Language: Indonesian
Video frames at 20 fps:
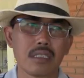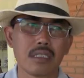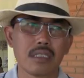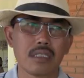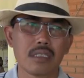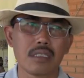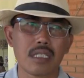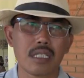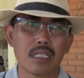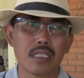
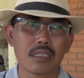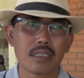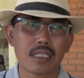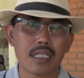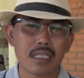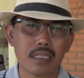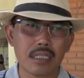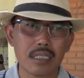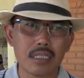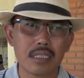eh, yang
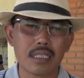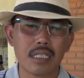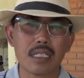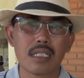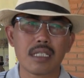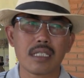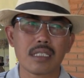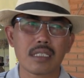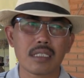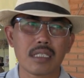
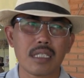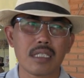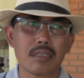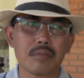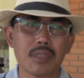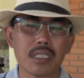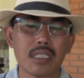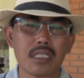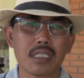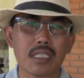nantinya
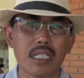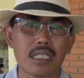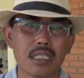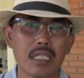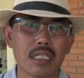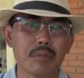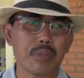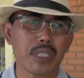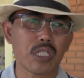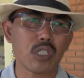akan
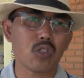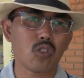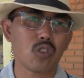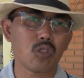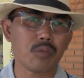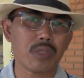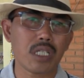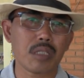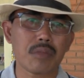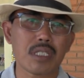meningkatkan
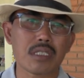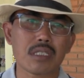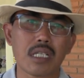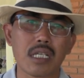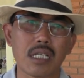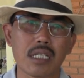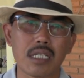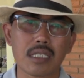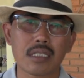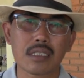perekonomian
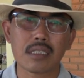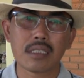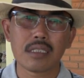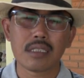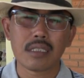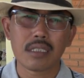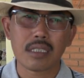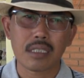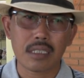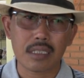masyarakat
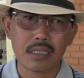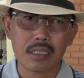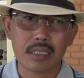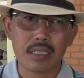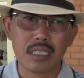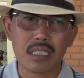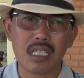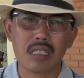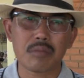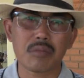eh,
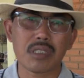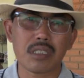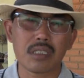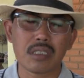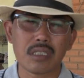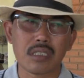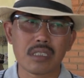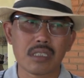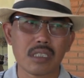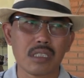desa kami
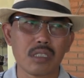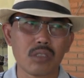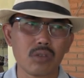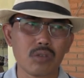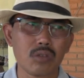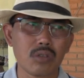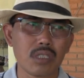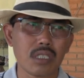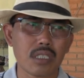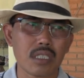
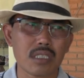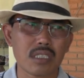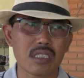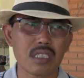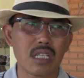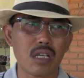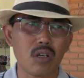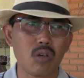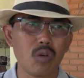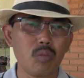tentu dengan
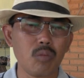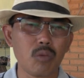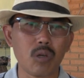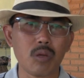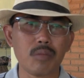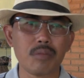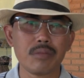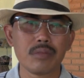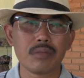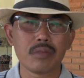secara
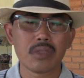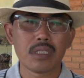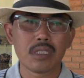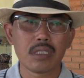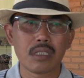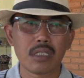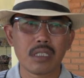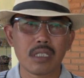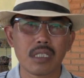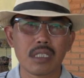umum
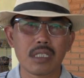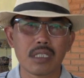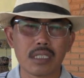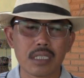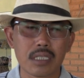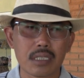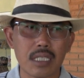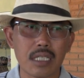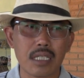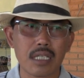eh,
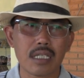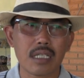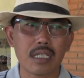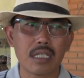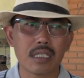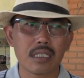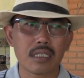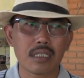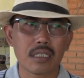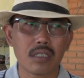
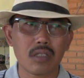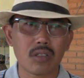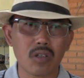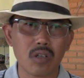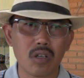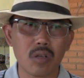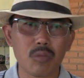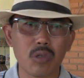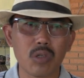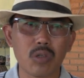desa
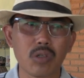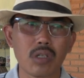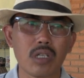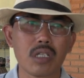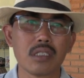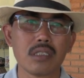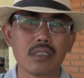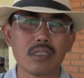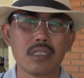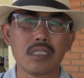Oro
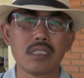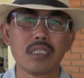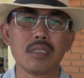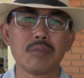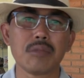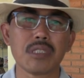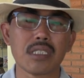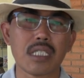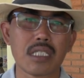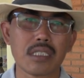Kulon
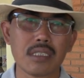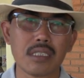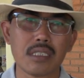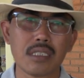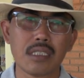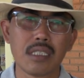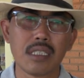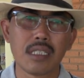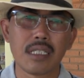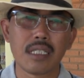ingin
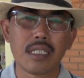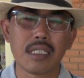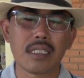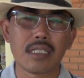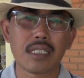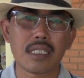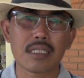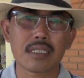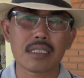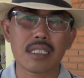menjadi
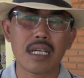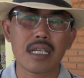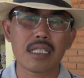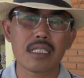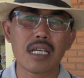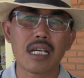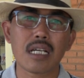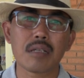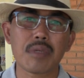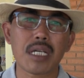desa
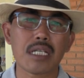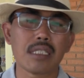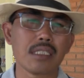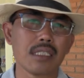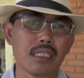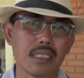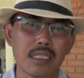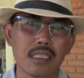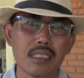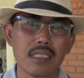yang
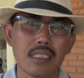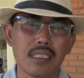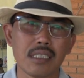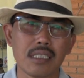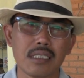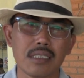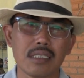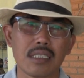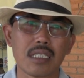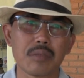mandiri
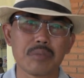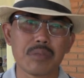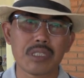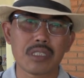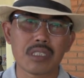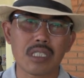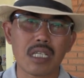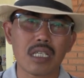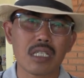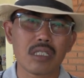yang
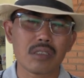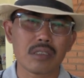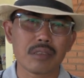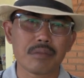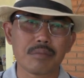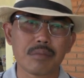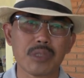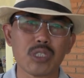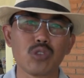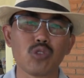bisa
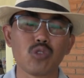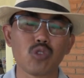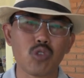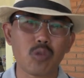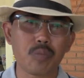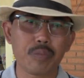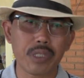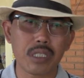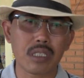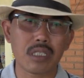
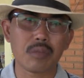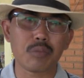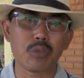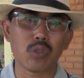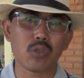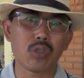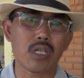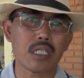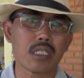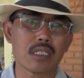mencukupi
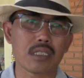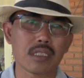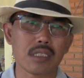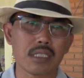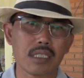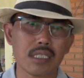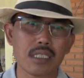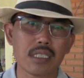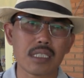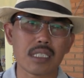kebutuhannya
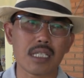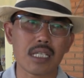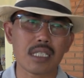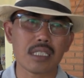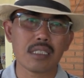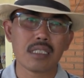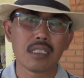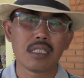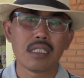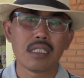sendiri dengan